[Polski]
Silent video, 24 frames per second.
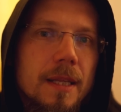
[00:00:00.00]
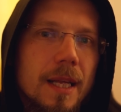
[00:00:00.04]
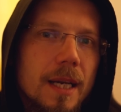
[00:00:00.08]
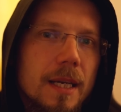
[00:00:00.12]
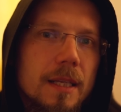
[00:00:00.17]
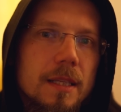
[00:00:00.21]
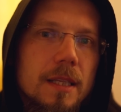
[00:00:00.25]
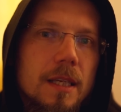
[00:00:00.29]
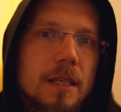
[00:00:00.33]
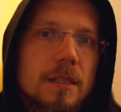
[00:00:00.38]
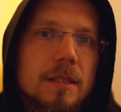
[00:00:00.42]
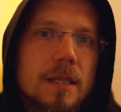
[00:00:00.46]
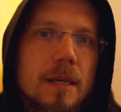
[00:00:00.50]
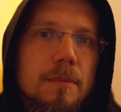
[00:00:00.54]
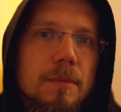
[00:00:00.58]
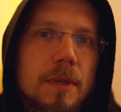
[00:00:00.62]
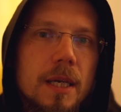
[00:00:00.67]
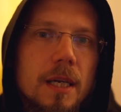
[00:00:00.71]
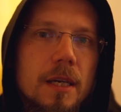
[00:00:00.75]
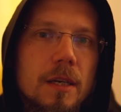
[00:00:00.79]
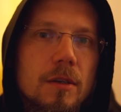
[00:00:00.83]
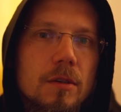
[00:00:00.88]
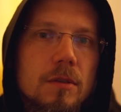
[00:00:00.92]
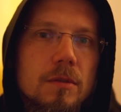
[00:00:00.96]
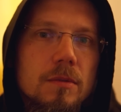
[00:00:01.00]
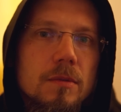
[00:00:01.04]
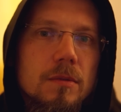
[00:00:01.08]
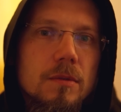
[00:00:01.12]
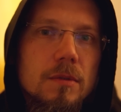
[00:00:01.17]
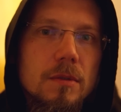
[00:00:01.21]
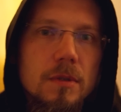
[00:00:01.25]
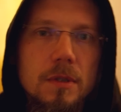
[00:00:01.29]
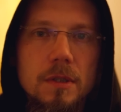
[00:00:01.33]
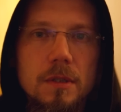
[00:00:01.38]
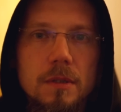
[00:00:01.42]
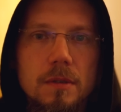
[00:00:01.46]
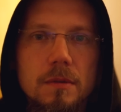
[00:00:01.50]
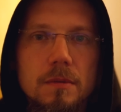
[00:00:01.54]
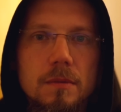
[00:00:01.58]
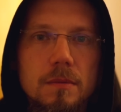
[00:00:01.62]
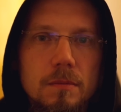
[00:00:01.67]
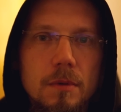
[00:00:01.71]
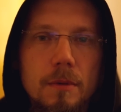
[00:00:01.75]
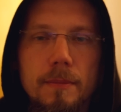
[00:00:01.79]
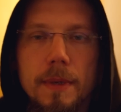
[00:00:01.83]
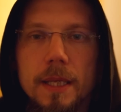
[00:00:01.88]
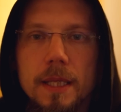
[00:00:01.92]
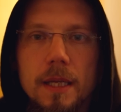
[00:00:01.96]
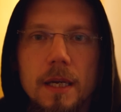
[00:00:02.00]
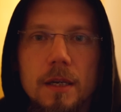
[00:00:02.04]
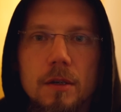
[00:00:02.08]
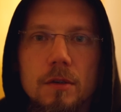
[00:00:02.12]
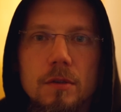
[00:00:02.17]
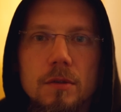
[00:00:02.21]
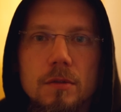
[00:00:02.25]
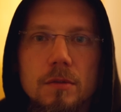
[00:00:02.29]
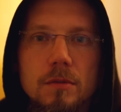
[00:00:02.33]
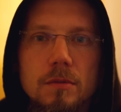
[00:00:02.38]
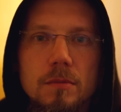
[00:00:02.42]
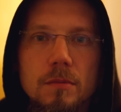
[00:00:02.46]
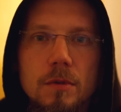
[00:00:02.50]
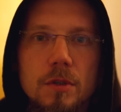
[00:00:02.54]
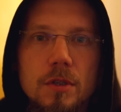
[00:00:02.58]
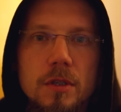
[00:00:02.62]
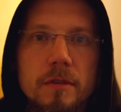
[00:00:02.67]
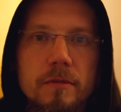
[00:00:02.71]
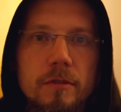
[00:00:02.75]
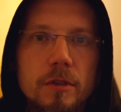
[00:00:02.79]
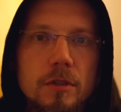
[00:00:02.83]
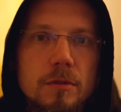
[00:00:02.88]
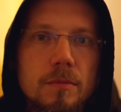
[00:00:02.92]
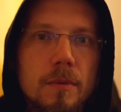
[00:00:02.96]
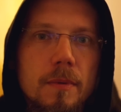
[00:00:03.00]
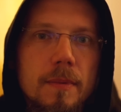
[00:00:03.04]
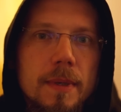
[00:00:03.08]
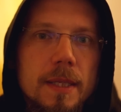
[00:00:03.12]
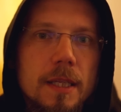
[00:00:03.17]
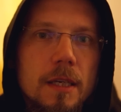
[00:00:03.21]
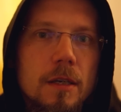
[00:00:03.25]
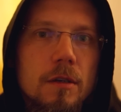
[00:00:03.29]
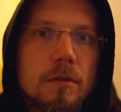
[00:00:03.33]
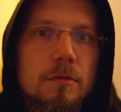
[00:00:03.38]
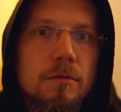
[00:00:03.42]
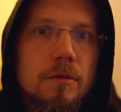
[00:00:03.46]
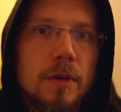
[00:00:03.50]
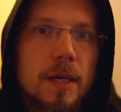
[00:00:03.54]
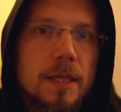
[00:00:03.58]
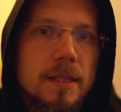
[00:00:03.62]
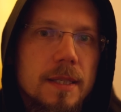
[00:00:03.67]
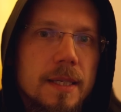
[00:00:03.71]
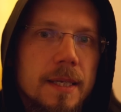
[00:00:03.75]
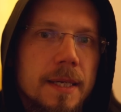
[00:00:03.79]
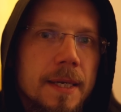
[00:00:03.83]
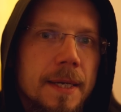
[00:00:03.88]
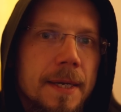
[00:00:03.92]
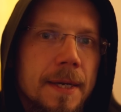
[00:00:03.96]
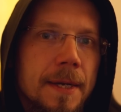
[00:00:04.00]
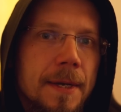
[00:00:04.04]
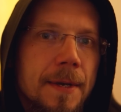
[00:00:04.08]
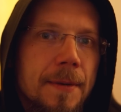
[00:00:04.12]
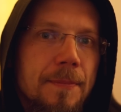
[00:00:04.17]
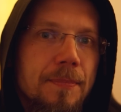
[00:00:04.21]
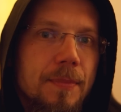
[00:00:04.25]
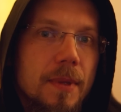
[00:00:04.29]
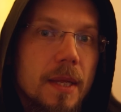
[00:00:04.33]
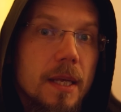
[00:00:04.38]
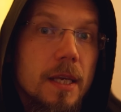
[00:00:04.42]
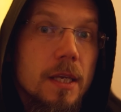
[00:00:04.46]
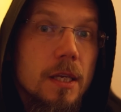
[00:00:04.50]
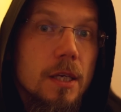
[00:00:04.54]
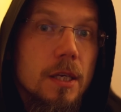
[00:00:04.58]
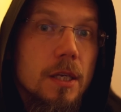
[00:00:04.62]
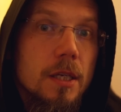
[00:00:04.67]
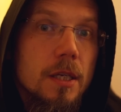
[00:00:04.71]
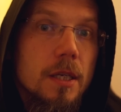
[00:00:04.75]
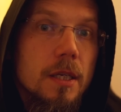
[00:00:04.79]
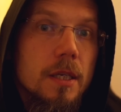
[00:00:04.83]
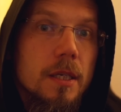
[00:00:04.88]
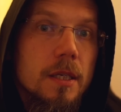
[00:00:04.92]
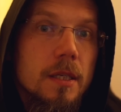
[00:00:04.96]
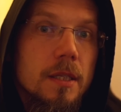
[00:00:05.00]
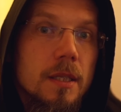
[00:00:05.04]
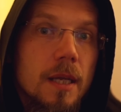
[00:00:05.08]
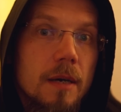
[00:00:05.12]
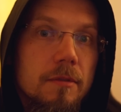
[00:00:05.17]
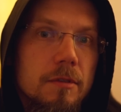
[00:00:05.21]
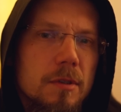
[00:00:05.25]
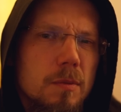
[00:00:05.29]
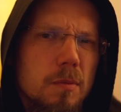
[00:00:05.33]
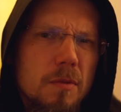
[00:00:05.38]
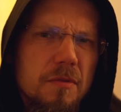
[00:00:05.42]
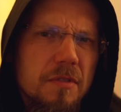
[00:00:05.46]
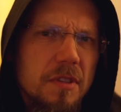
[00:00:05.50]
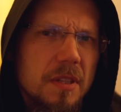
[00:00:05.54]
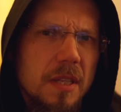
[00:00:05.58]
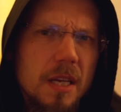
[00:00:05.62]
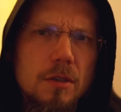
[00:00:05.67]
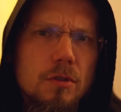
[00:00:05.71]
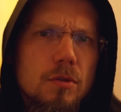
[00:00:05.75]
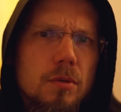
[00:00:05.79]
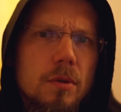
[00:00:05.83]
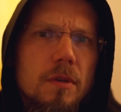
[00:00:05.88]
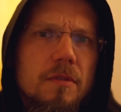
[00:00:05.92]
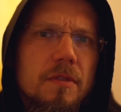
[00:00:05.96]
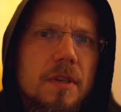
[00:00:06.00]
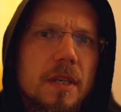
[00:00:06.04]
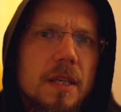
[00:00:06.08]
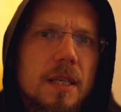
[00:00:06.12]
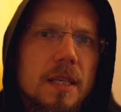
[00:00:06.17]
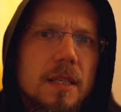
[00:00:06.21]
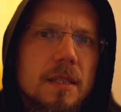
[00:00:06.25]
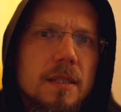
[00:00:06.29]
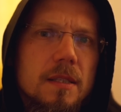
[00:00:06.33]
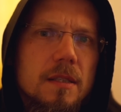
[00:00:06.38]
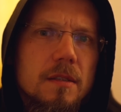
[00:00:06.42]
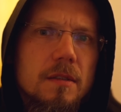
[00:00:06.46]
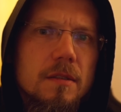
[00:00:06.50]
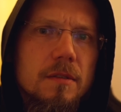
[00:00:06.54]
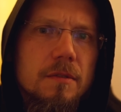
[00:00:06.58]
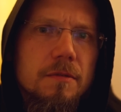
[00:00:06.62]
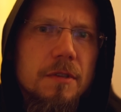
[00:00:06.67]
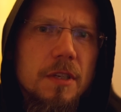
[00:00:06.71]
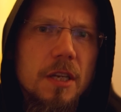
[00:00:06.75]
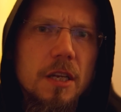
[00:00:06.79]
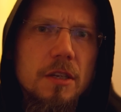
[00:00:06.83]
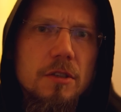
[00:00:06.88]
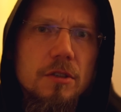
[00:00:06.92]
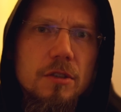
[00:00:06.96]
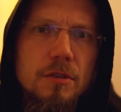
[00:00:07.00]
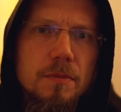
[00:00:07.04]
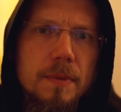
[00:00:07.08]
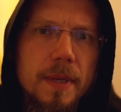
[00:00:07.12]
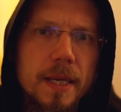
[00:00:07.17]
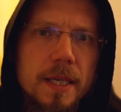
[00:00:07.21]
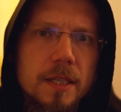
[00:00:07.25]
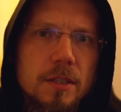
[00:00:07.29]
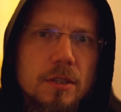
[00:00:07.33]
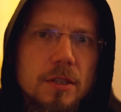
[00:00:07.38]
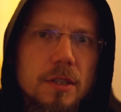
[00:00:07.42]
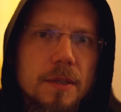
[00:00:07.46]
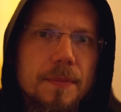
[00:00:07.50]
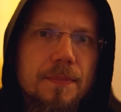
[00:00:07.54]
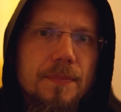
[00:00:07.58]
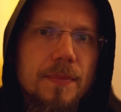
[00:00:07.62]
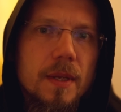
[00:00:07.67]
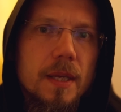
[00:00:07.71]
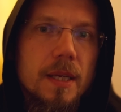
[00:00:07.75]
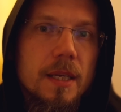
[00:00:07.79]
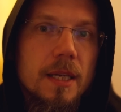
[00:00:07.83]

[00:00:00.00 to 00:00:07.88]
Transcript: No ale ten zabiera ją, i, bo ma taką możliwość, bo ma taką władzę. I Dawid mówi, ten człowiek jest winien śmierci.